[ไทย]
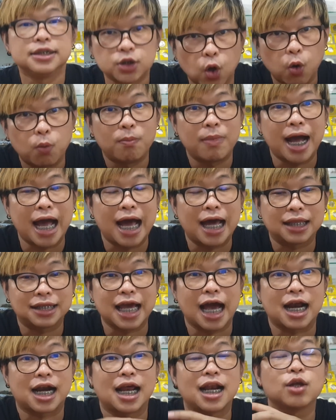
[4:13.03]
ส่งมา
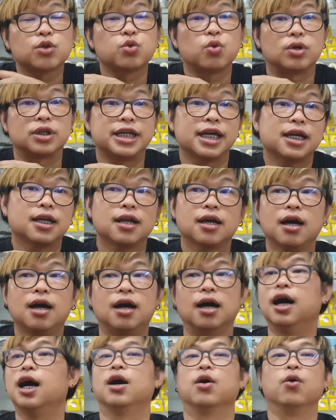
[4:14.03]
จากนั้นเราตรวจเช็คแล้วก็
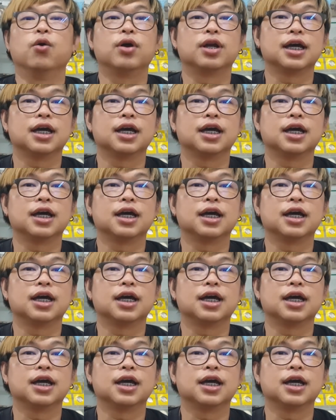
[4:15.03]
โอ